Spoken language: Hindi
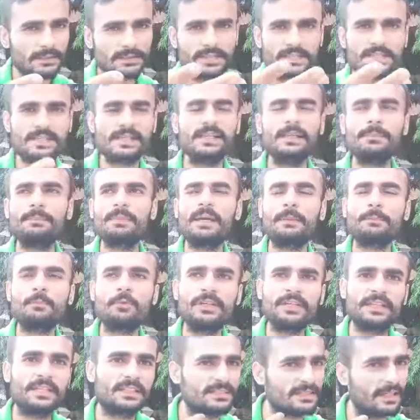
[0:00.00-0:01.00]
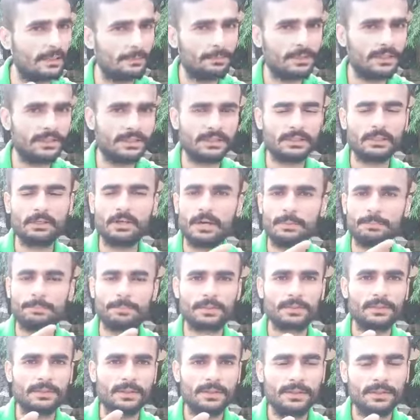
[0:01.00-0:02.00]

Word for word: जैसे कि मैं आपको एक एग्जाम्पल देता हूँ आप